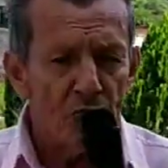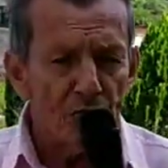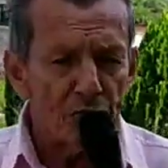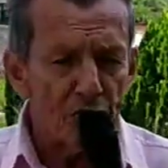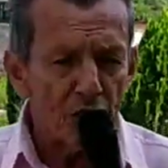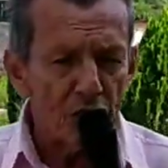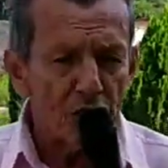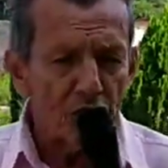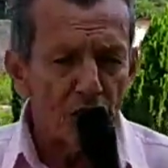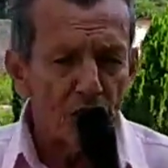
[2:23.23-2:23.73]

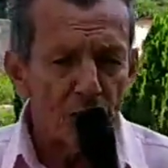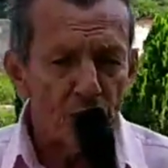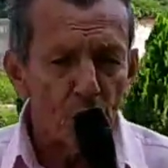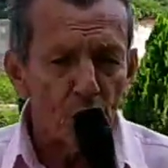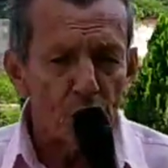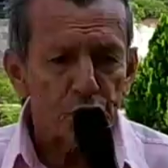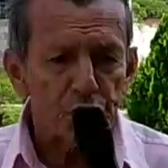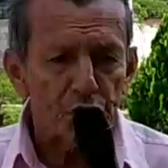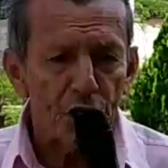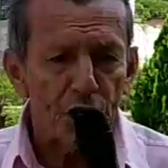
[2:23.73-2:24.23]

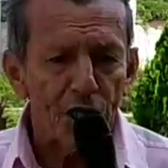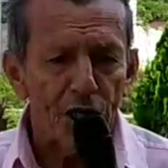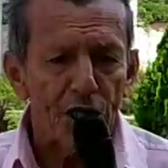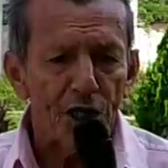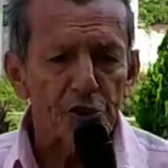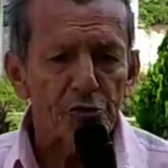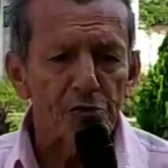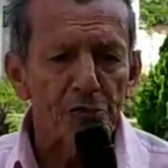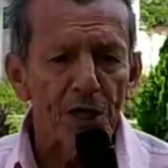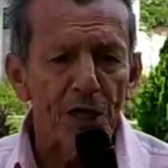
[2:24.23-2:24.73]
Brindemos a
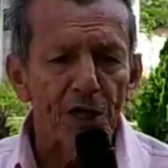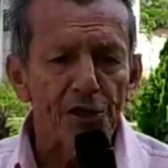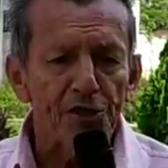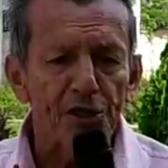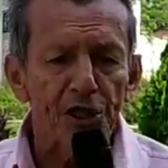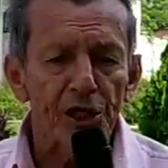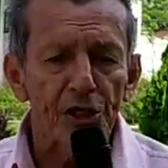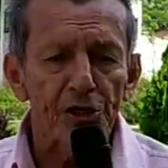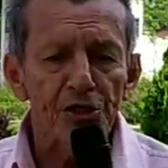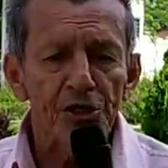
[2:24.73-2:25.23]
las
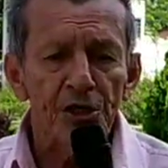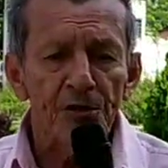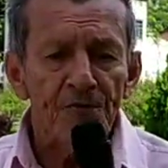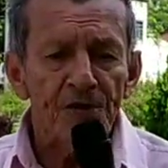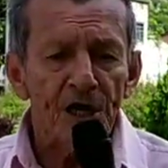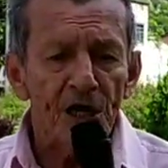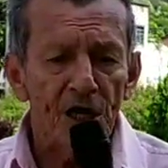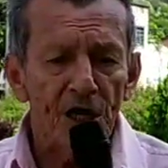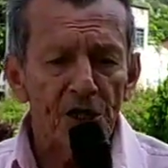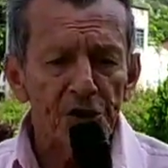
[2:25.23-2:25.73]
madres
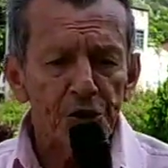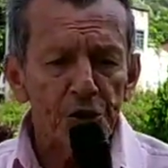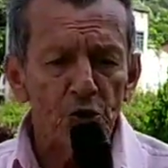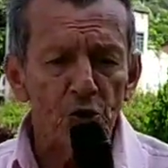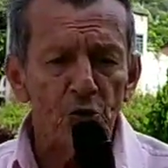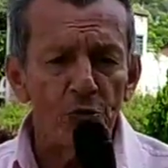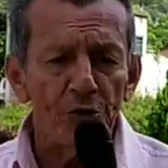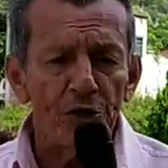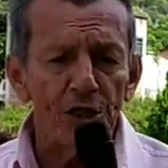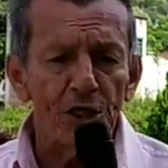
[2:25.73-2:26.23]
este
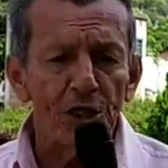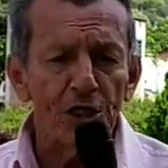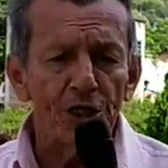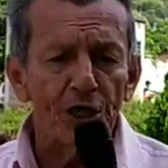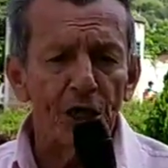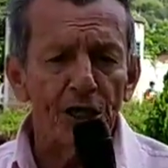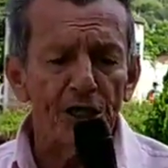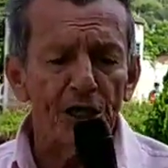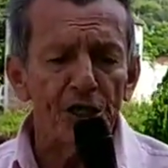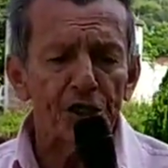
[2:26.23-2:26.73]

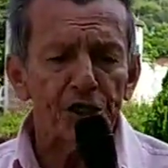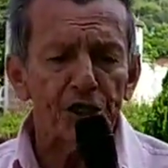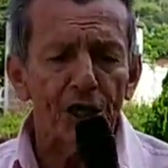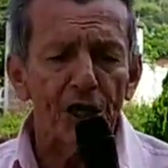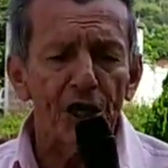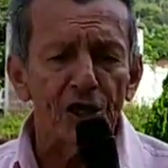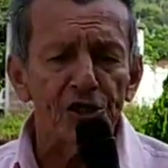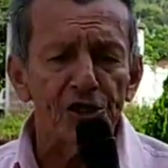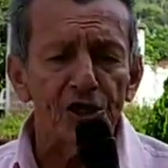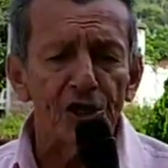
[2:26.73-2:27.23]
humilde
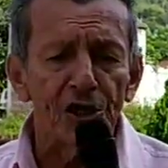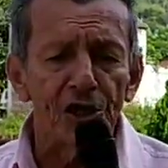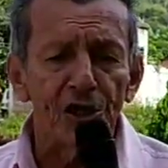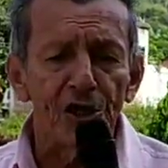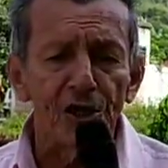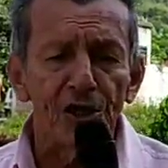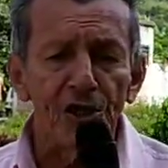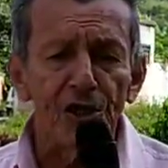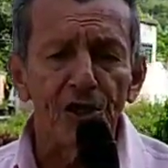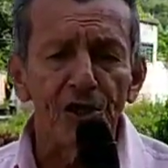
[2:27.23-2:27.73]

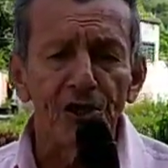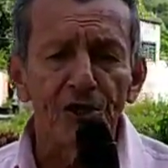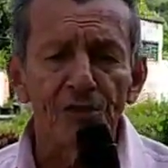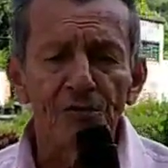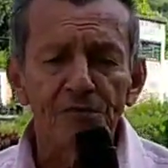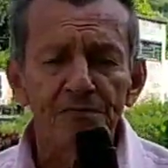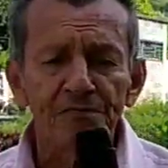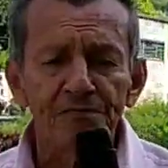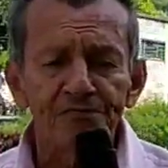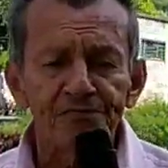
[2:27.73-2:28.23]
detalle
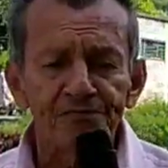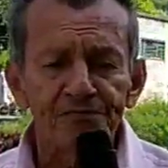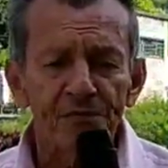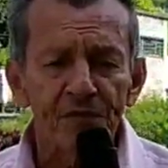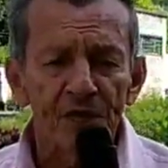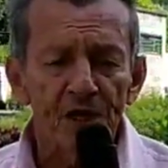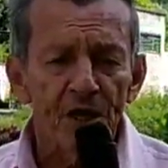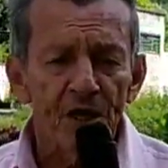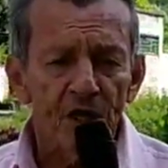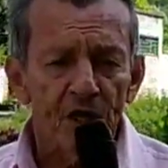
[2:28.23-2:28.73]

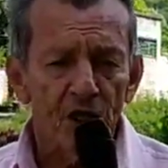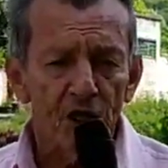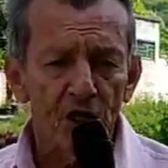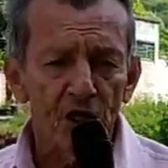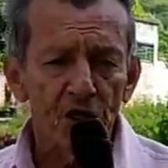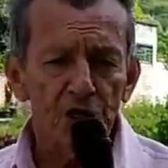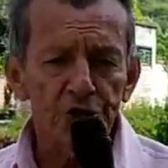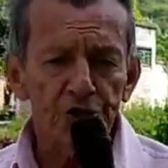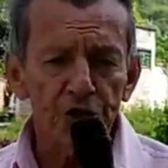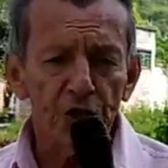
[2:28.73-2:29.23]

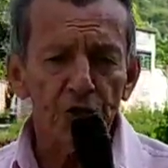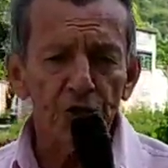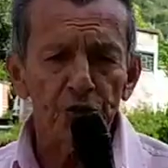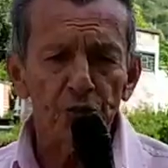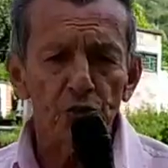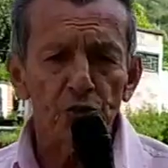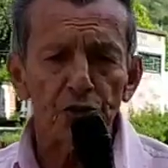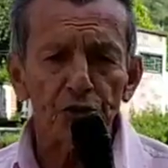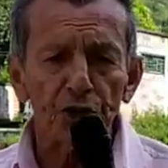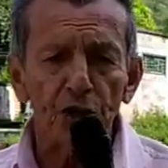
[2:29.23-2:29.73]
este
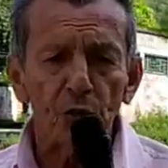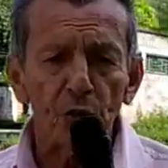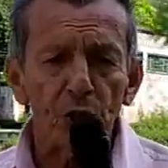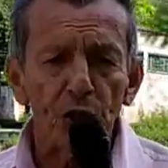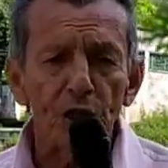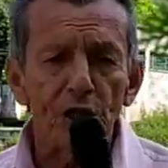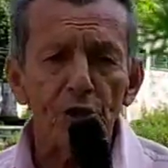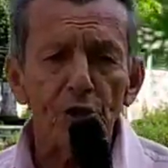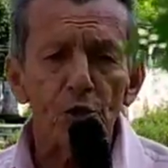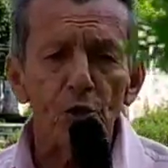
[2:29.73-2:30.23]
es un
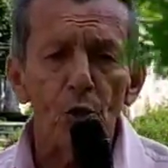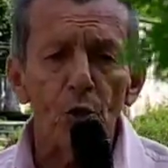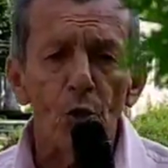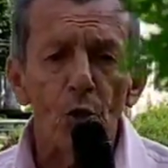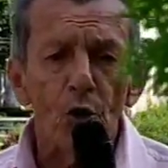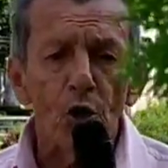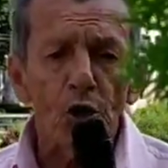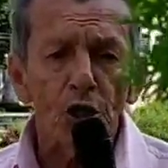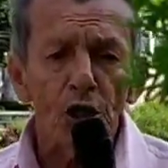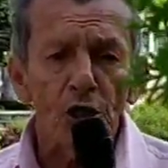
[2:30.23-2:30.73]
recuerdo
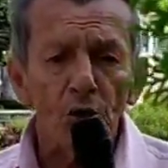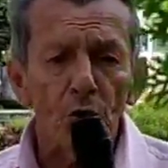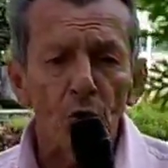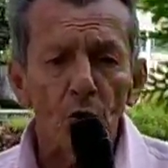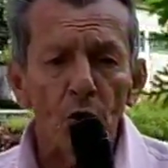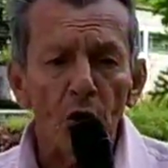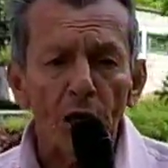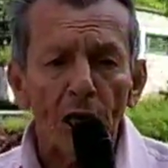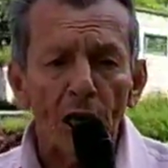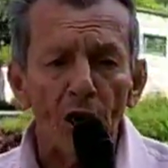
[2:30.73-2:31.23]
que
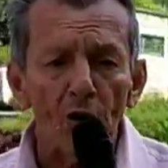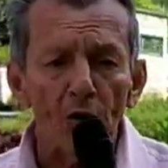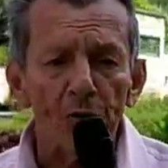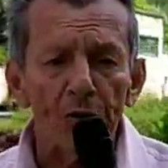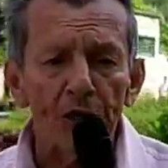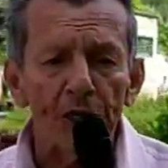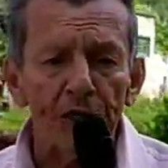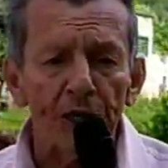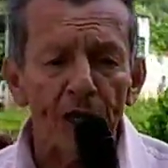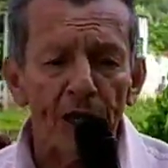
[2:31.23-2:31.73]
nunca
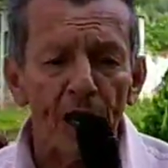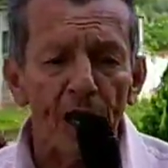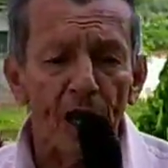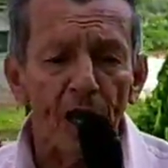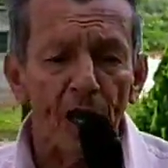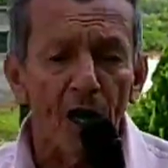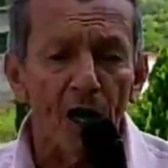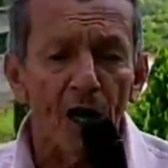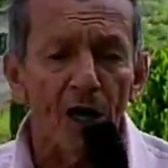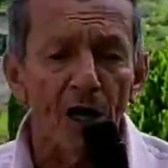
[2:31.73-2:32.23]

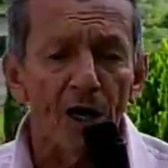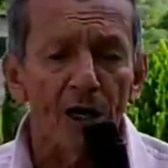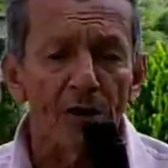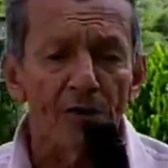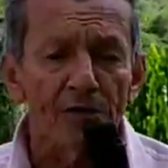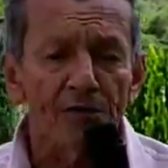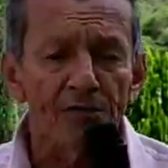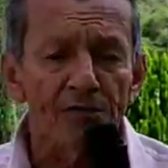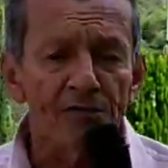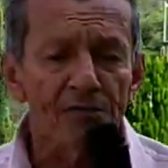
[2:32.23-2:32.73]

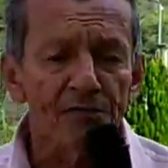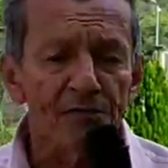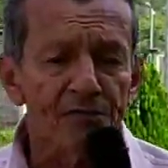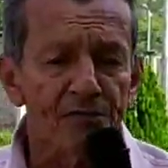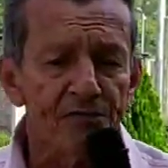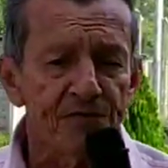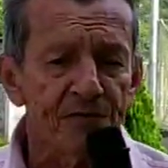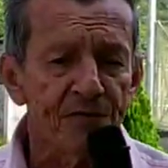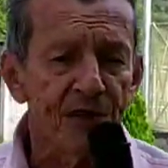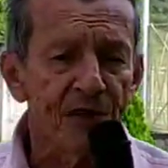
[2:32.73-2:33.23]

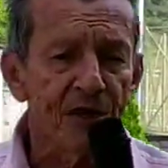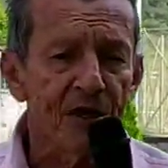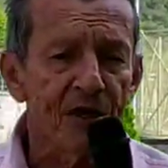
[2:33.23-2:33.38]
olvidarán